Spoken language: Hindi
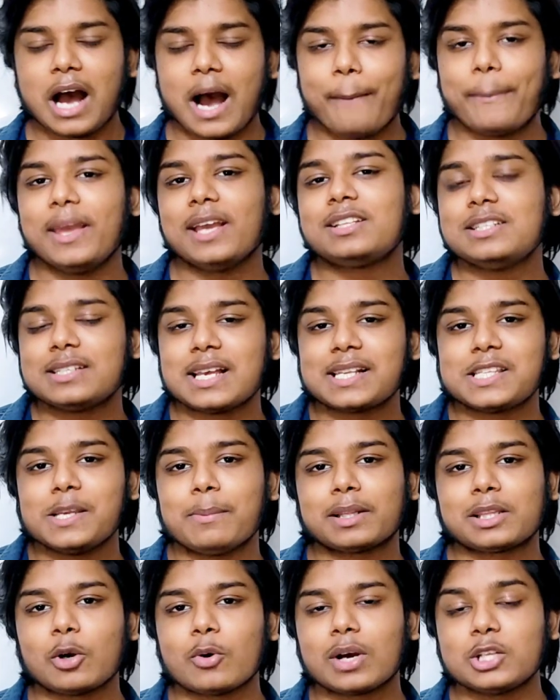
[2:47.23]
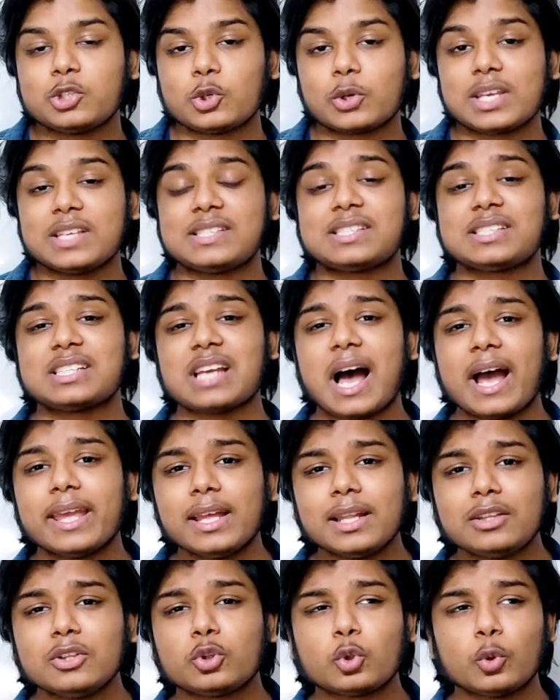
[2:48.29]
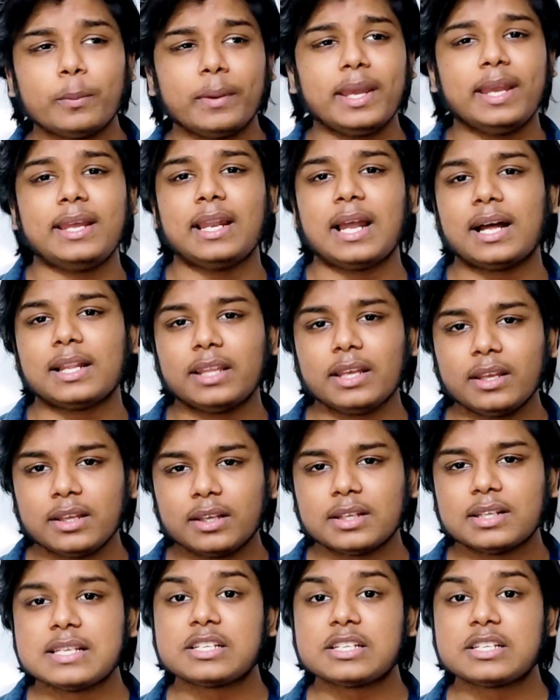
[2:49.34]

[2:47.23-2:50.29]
अब एक चीज ऐसी बताऊंगा जो कि शायद तुम्हें हिला दे